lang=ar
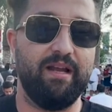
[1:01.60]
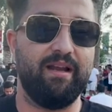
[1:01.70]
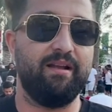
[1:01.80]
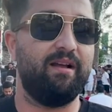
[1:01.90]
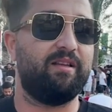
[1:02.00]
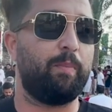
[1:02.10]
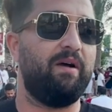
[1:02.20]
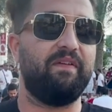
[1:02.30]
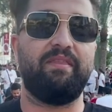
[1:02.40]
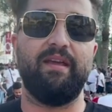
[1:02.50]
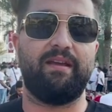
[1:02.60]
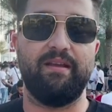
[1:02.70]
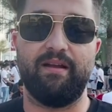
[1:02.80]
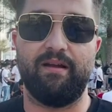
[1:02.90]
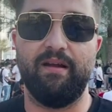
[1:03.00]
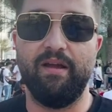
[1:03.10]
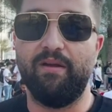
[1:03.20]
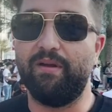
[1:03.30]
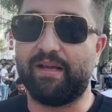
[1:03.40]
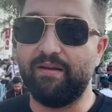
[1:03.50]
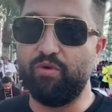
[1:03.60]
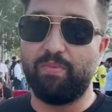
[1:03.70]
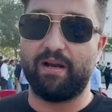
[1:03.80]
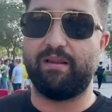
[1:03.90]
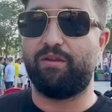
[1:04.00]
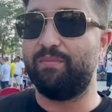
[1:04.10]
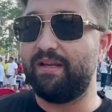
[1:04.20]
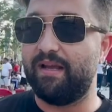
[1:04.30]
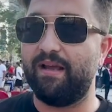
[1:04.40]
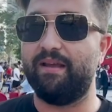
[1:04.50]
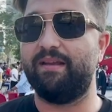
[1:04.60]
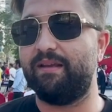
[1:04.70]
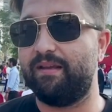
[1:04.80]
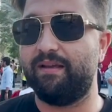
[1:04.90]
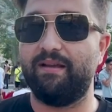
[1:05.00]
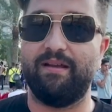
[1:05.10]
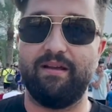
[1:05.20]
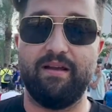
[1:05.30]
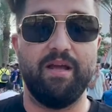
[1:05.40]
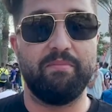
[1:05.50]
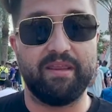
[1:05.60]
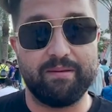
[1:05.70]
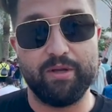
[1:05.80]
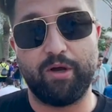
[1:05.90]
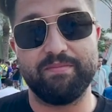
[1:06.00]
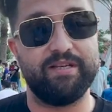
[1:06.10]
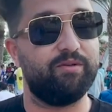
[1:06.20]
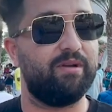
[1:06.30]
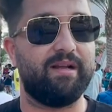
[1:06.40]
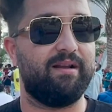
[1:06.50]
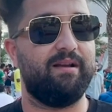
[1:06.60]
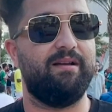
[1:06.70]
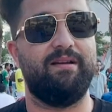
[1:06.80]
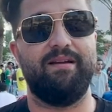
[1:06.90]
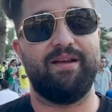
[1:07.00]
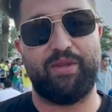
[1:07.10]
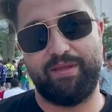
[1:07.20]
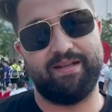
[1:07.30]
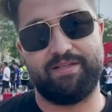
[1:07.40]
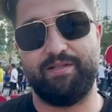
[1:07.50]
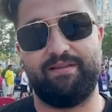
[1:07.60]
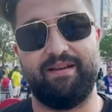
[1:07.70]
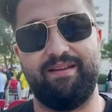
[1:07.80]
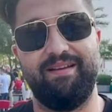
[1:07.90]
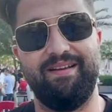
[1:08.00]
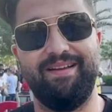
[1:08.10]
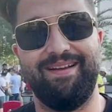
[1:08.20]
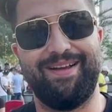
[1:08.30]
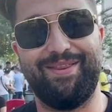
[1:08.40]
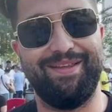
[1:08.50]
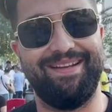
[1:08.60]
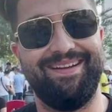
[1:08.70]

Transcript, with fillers: لانها تبقى في الذاكره ولكن مباراه ثم نهائي 350 آه، دولار آه، كثير جدا كثير